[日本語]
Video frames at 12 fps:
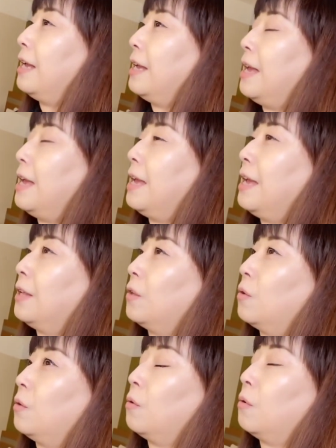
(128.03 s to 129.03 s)
えー、っ
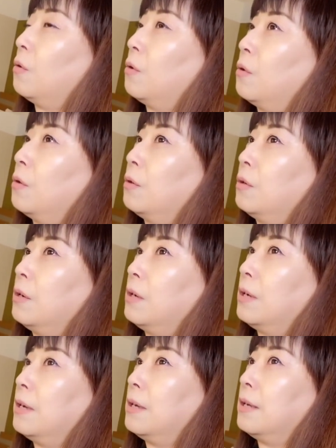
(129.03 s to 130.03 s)
と
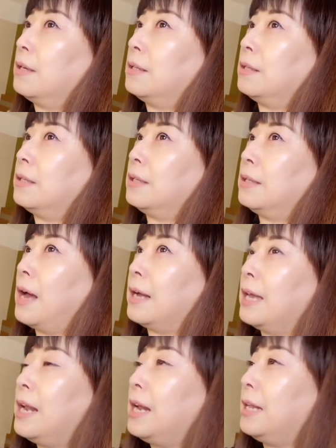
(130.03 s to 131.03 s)
開
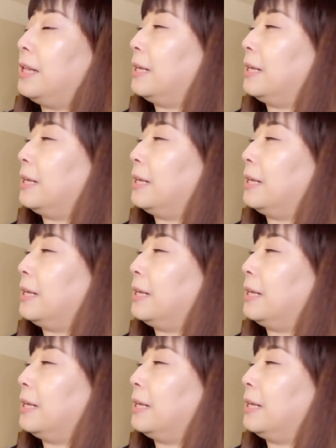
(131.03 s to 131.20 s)
けられて